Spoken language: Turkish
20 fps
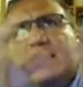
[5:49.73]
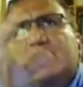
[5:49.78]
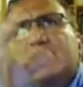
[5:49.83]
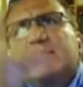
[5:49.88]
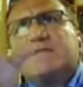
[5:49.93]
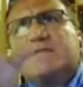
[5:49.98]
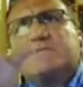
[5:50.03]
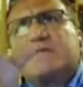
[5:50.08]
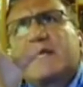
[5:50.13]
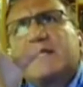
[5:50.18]
yani
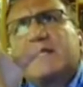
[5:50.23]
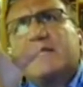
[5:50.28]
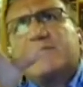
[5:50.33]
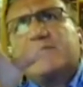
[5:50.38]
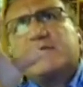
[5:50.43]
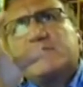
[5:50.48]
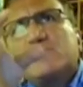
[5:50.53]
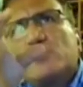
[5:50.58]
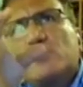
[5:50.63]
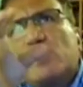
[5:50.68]
inanılmaz bir
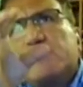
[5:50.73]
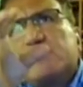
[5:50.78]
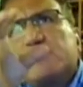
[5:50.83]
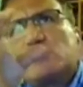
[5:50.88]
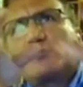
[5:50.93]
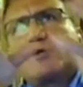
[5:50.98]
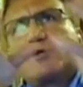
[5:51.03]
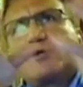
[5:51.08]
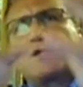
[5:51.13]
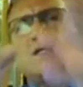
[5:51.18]
şekilde bizim
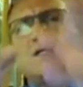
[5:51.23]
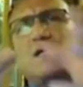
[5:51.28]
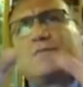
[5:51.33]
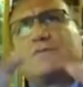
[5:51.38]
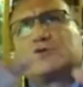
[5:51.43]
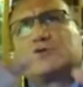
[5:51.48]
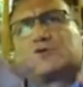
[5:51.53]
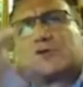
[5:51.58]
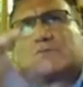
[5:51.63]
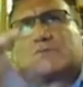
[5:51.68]
yönümüzü
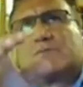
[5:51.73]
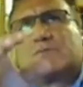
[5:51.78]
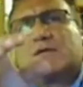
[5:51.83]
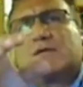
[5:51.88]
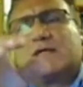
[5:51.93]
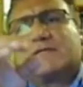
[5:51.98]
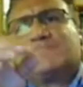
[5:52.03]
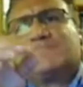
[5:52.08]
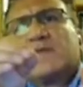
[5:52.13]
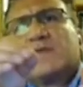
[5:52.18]
çöreklenmiş durumda.
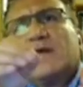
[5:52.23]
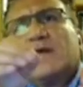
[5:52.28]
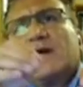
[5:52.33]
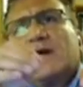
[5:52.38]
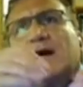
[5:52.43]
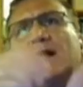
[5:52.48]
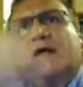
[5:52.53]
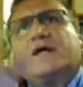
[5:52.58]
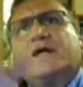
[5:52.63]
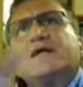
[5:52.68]
Bakın
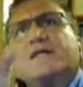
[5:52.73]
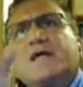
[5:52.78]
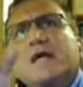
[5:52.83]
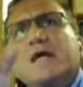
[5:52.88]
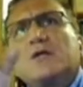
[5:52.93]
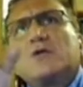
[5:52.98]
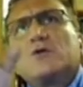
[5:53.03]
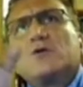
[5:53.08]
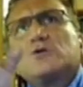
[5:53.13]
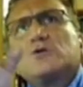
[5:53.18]

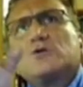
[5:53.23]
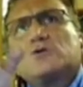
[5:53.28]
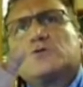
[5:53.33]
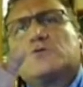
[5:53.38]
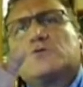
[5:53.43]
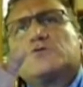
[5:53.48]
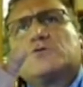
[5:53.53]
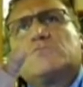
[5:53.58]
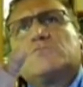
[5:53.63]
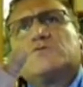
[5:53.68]
Ankara'ya
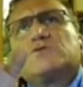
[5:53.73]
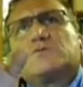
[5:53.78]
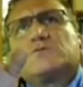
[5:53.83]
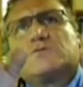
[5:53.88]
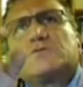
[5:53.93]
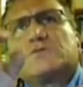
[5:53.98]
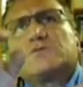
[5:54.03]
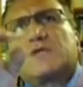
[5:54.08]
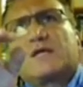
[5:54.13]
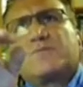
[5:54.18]
gidiyoruz.
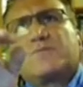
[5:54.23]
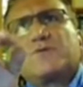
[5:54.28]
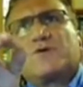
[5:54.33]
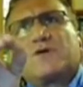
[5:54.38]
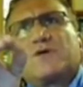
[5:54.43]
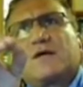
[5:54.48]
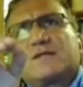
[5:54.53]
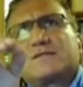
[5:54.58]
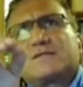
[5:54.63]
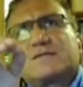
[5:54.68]
Oturmuş oradaki
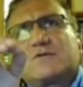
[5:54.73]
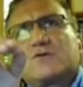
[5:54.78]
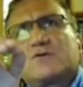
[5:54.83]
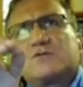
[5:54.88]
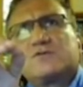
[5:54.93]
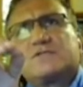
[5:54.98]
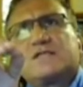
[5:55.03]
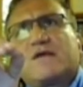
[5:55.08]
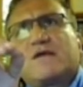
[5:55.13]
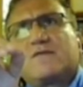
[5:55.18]
bürokrat
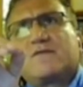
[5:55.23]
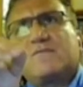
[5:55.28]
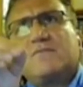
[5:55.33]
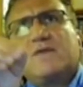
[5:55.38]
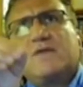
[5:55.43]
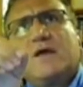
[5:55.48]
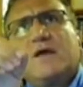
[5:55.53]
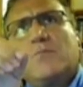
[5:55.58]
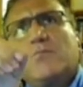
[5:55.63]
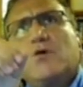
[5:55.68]
gözünü
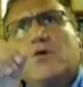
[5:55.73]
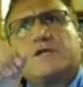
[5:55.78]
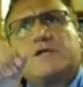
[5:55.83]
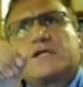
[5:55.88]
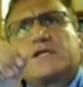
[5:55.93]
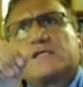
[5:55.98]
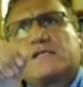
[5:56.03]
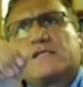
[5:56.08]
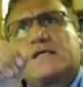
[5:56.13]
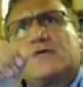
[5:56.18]
sevdiğim
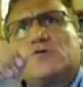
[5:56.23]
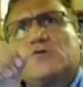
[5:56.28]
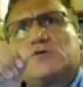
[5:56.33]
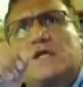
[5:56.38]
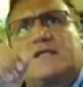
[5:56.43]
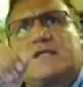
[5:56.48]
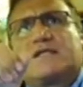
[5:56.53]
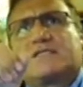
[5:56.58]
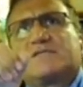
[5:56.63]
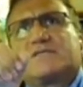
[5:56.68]
bol keseden
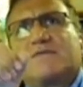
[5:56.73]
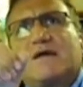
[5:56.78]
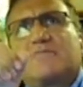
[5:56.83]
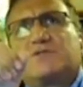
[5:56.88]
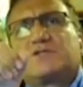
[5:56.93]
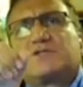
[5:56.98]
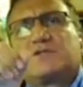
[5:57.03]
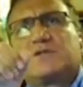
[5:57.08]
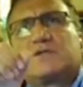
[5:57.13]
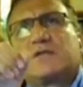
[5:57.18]
ruhsat izni
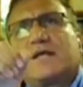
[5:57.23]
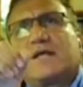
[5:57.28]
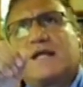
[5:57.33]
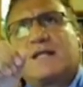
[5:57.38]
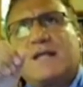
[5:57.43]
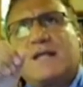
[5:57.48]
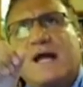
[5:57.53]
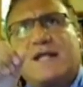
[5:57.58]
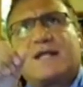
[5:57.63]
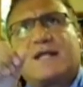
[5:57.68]
vermiş.
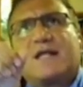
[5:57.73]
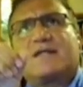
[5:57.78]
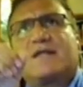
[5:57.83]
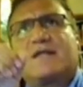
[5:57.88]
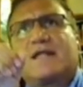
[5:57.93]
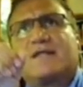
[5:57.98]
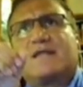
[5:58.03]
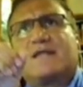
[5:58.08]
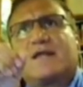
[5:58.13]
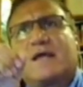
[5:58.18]
Gelin her
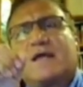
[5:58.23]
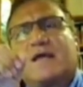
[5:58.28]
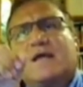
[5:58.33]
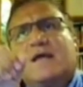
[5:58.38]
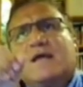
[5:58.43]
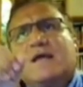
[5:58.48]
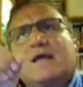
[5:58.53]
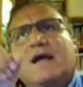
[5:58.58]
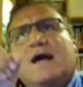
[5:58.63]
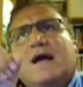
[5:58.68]
yeri delin diye.
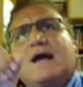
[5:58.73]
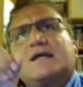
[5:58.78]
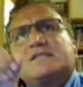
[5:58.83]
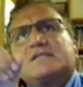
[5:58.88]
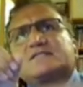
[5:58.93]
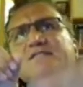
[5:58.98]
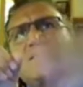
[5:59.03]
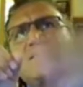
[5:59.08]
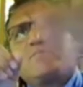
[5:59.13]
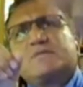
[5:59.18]

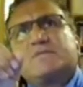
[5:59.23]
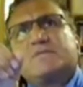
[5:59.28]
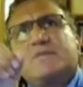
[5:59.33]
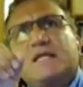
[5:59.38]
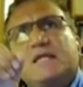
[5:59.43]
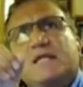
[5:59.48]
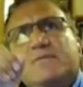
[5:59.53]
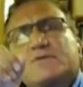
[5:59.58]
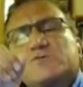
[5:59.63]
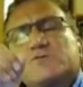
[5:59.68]
Erzincan
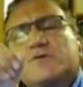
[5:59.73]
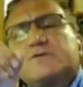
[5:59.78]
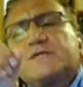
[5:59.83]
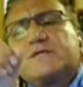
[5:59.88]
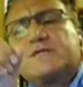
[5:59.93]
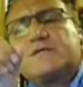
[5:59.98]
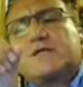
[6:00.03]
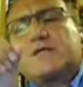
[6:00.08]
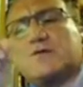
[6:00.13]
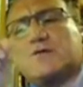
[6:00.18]
bizim ilimiz.
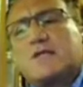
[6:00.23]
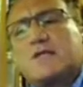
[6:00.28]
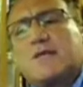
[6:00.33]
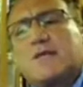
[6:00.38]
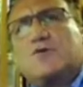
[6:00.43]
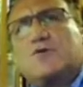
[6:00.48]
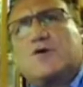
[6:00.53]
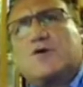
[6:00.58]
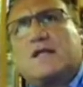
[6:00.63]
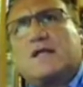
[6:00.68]
Oradaki
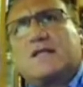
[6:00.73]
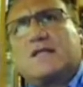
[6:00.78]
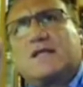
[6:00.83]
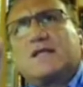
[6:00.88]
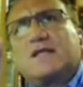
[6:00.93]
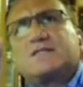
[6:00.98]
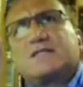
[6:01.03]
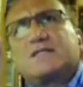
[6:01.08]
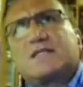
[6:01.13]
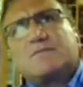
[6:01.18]
oturan bürokrat
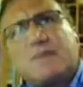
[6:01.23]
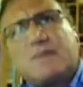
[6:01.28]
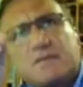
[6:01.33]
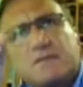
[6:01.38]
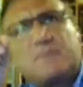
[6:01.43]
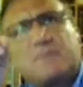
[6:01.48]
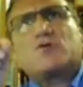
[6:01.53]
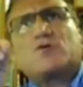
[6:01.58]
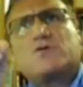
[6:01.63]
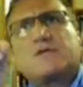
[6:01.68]
yine işte
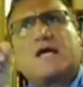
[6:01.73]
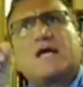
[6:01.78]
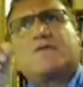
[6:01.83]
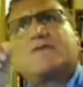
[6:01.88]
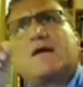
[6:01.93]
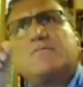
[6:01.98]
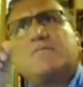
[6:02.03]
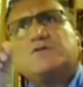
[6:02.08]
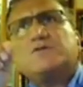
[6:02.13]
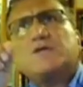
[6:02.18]
tamam demiş
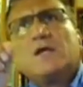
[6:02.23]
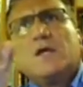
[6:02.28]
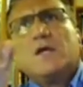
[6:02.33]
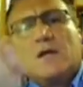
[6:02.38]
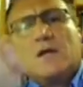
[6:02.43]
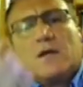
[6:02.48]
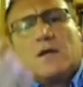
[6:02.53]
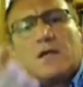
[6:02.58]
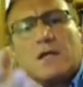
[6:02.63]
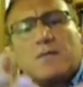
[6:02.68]
onay vermiş.
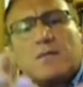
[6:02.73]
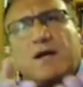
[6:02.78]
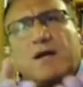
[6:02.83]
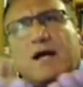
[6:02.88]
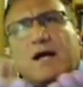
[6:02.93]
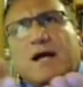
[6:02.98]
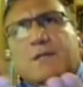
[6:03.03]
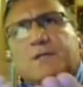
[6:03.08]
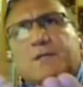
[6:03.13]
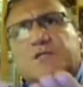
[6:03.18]
E,
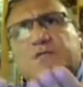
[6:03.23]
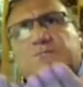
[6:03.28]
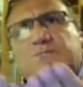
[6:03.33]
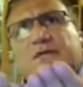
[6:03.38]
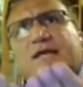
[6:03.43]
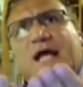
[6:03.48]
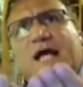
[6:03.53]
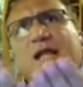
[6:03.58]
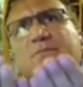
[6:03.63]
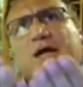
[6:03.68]
be
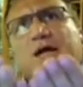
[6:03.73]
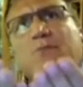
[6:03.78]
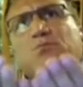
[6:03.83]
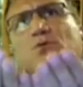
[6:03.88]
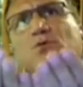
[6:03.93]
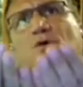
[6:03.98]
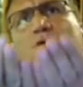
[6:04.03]
kardeşim bir gel